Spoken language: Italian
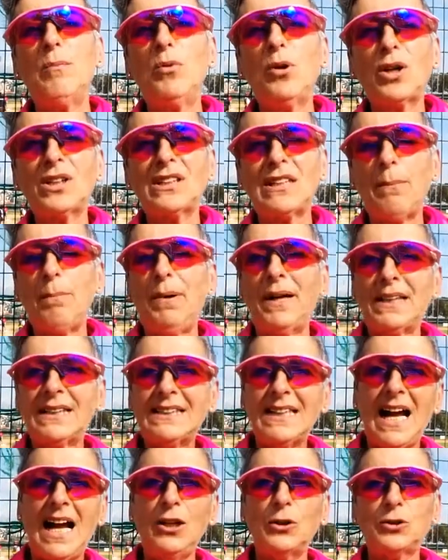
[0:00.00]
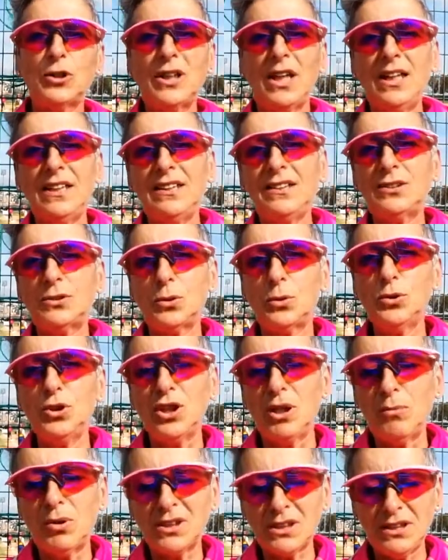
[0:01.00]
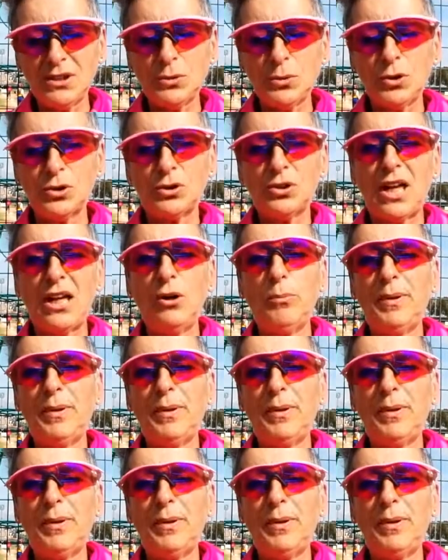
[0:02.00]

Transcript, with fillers: borsa parziale o totale di studio, una borsa di studio totale o